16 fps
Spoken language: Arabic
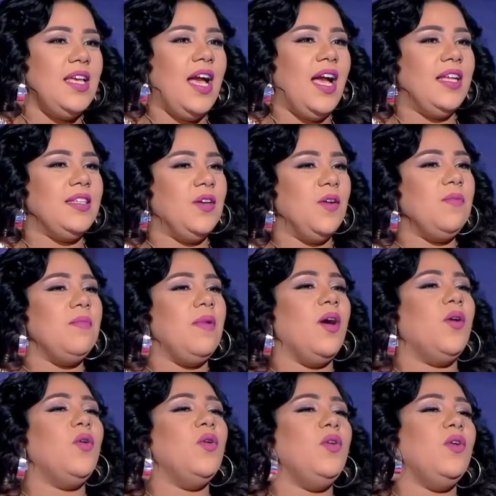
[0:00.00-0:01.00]
يعني هم
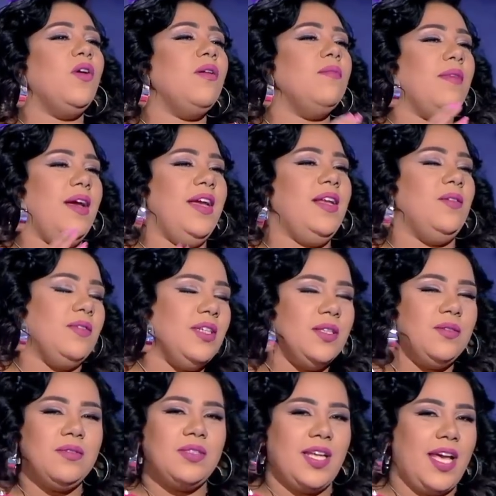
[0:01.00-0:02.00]
كلهم
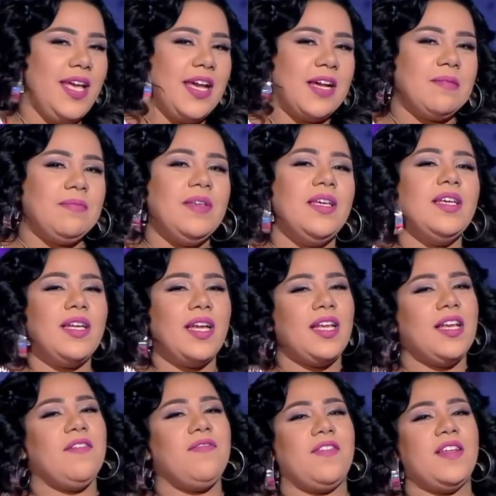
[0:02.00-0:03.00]
حلوين وتحيه كبيره
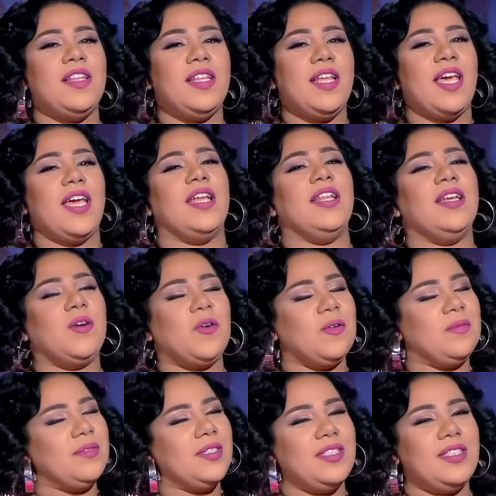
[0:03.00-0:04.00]
للفنان
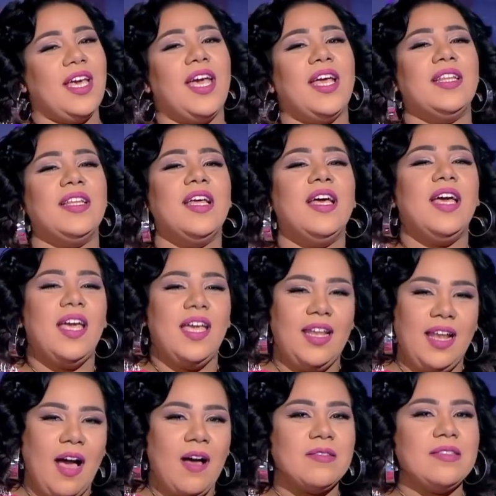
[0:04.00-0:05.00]
الكوميديان
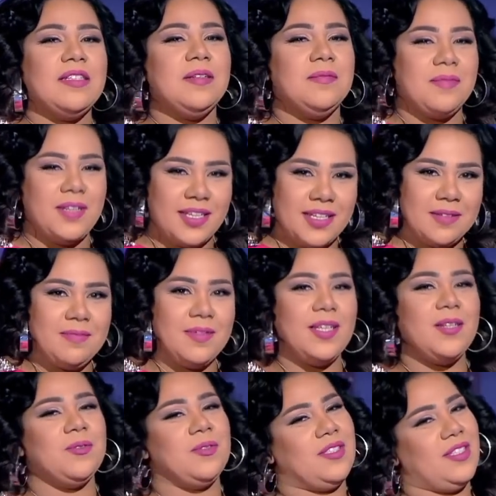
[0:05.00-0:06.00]
العظيم
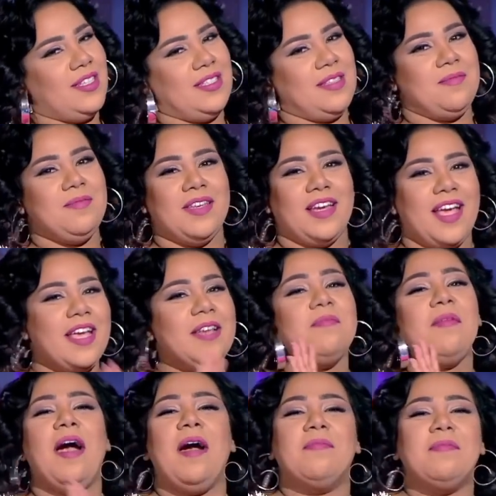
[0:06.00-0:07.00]
الكبير استاذ سمير
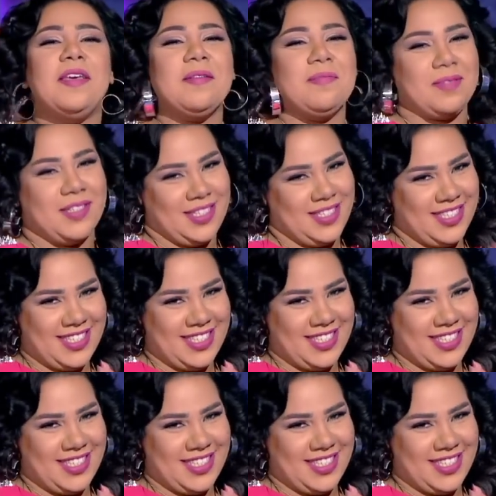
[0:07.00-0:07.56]
غانم حبيبي